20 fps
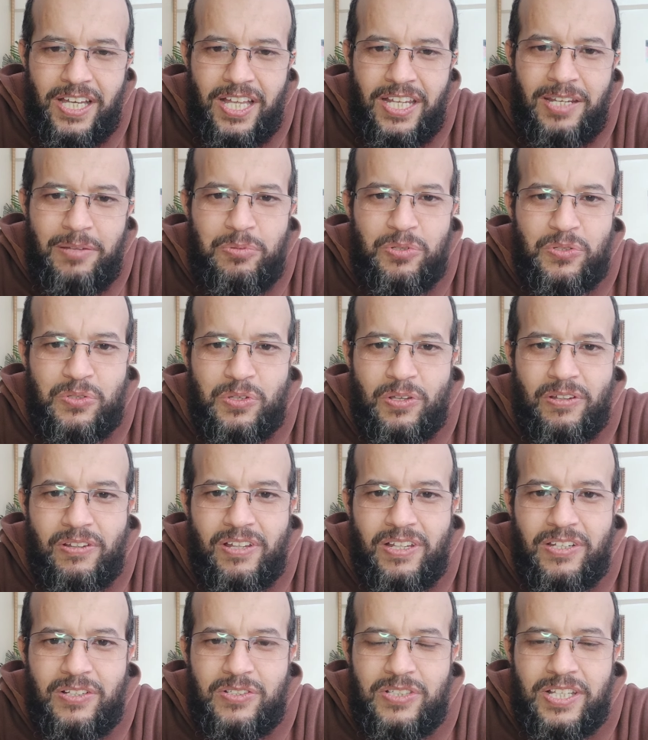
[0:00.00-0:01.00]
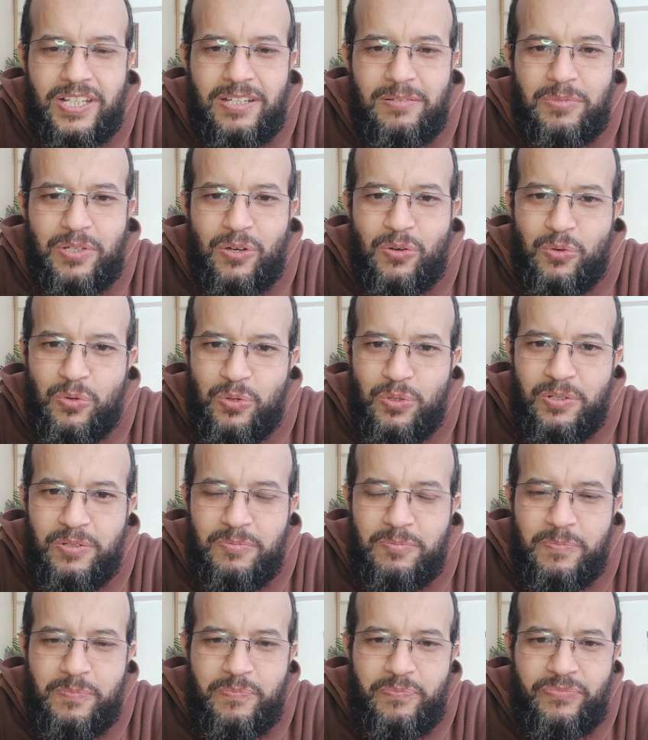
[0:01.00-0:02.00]
النبي صلى الله عليه وسلم
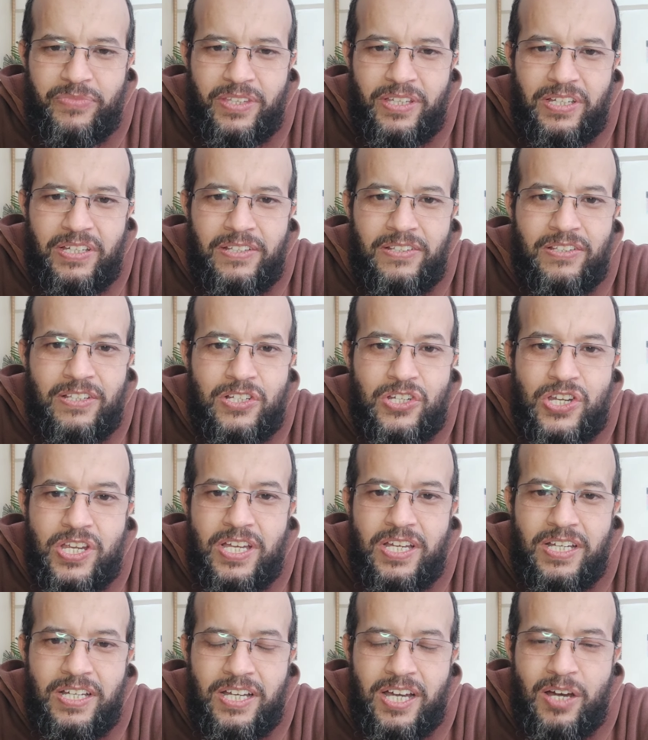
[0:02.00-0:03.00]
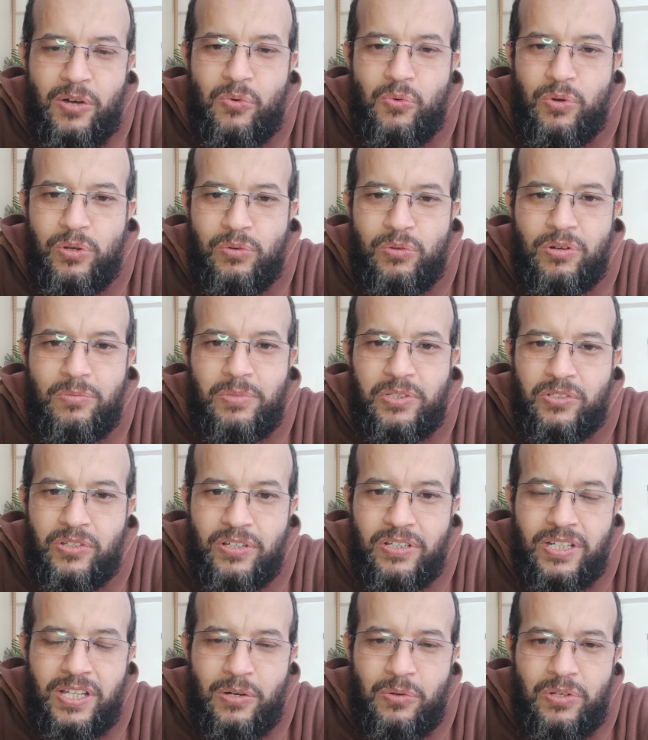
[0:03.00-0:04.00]
يقول إذا جاء أول
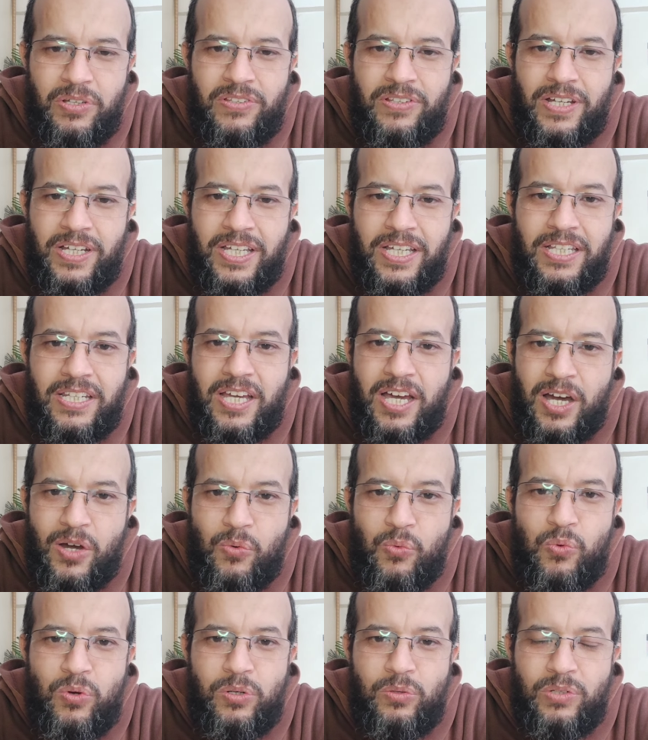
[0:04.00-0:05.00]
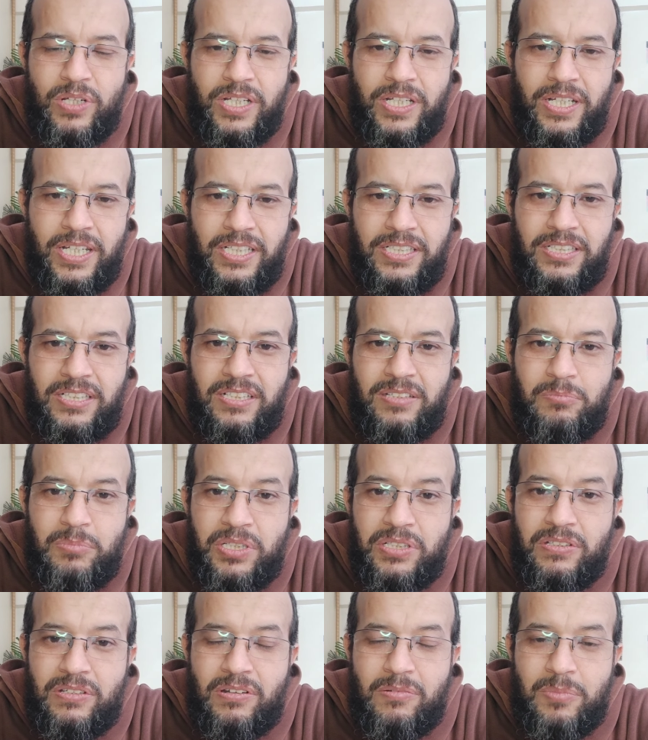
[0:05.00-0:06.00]
رمضان أو إذا كان أول ليلة
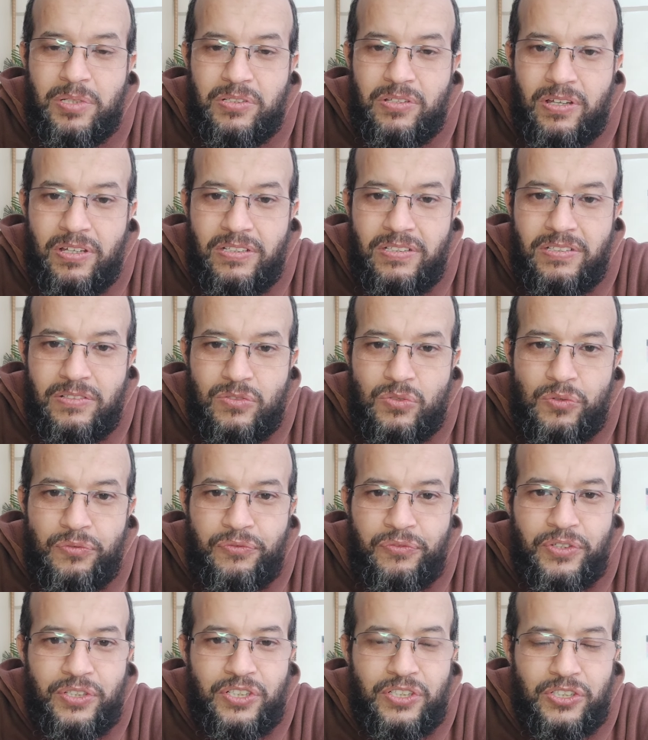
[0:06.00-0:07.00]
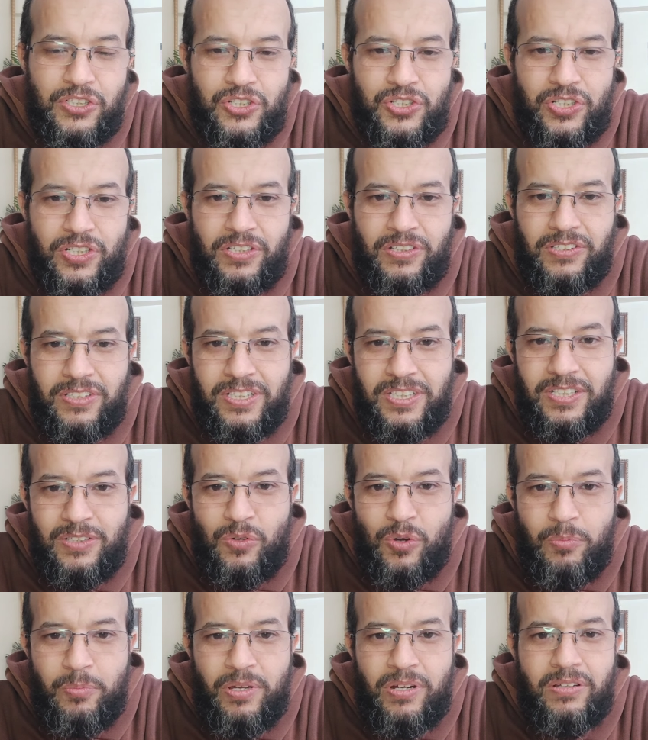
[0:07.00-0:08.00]
من رمضان صفدت الشياطين
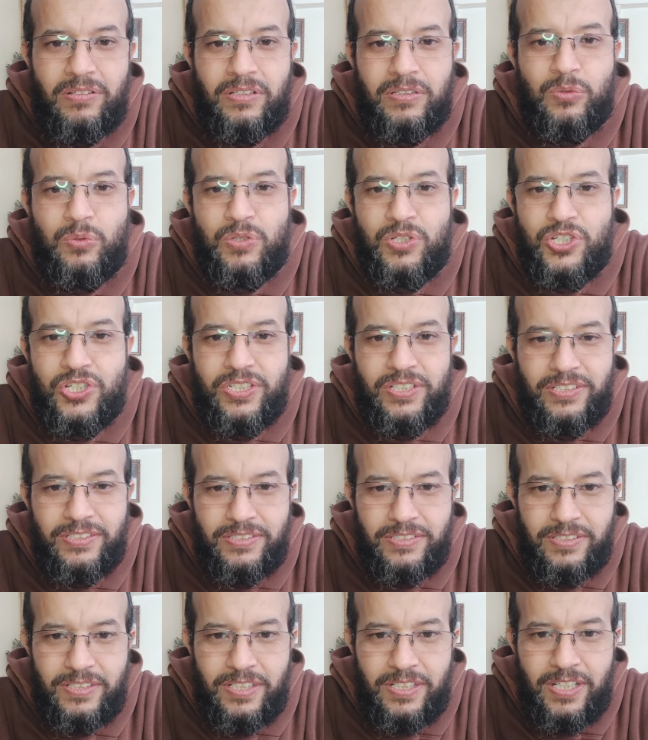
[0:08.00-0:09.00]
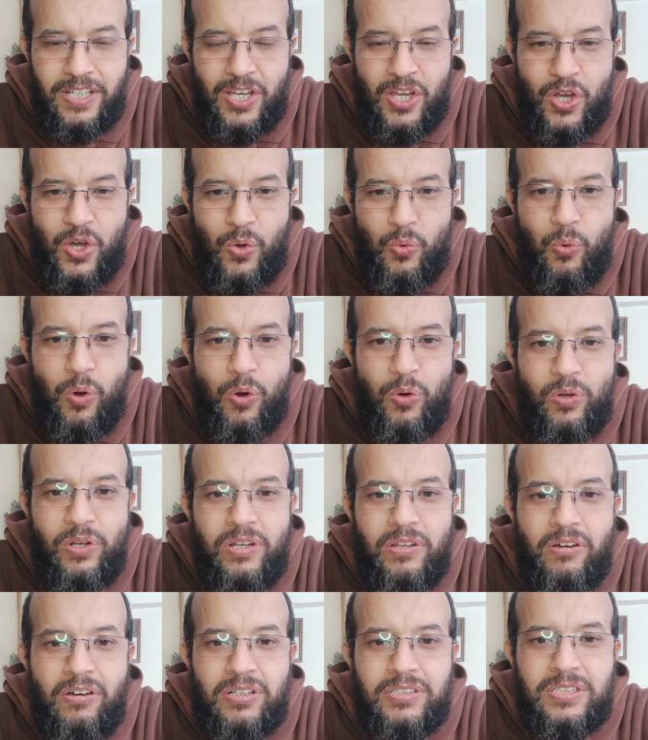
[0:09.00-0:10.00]
ومرضت الجن
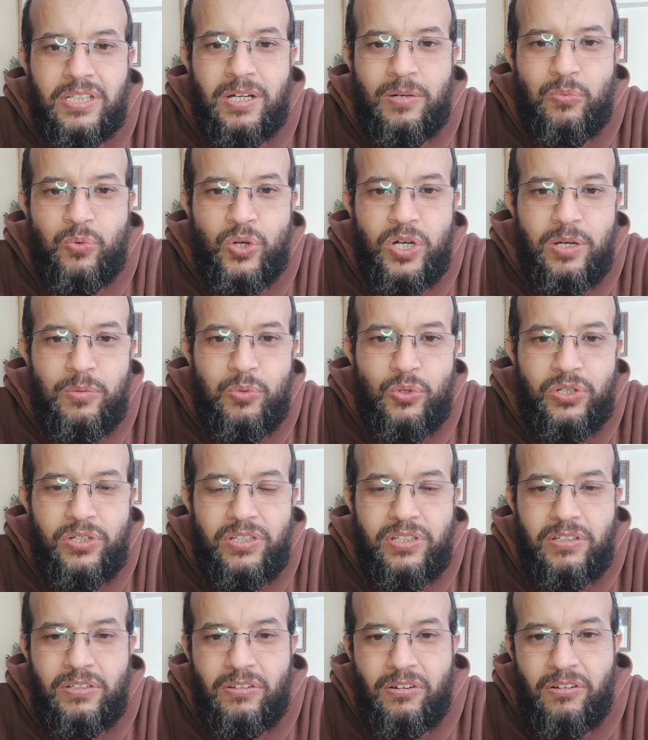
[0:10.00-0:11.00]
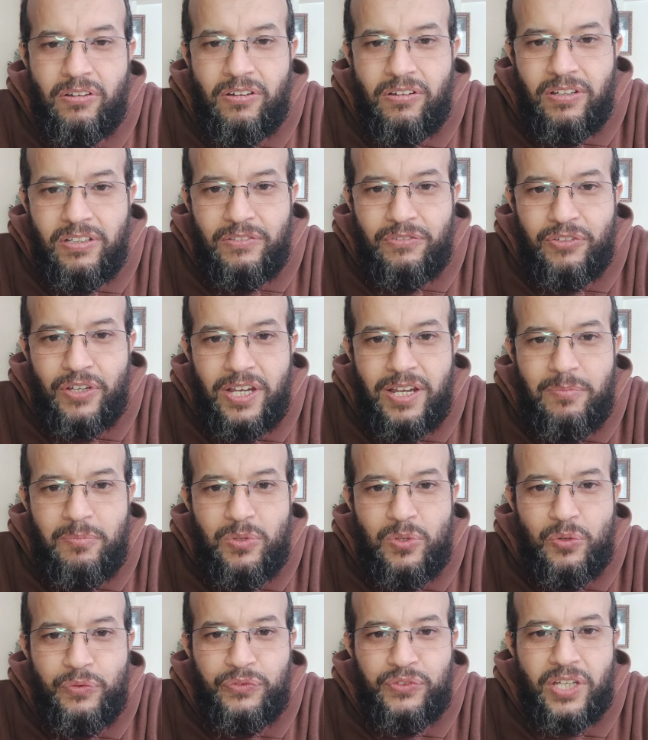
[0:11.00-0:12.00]
وغلقت أبواب النيران فلم
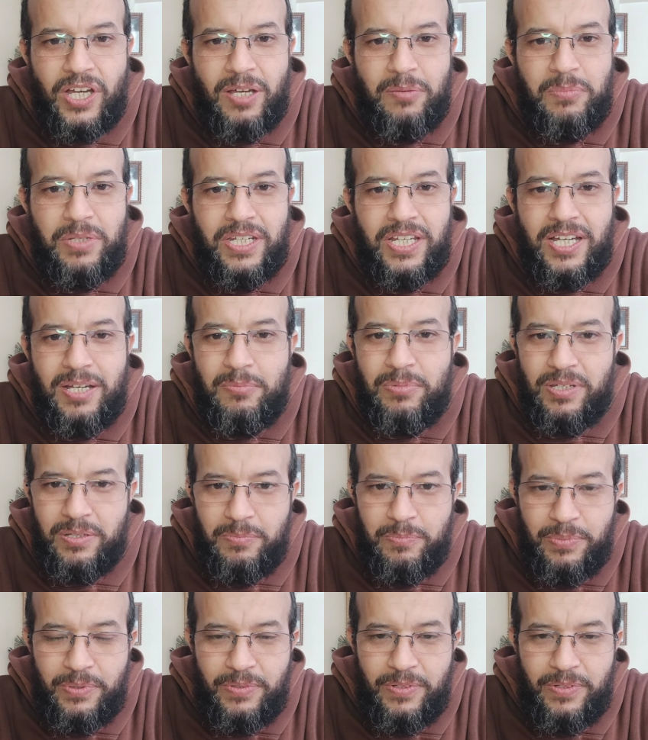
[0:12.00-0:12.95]
يفتح منها باب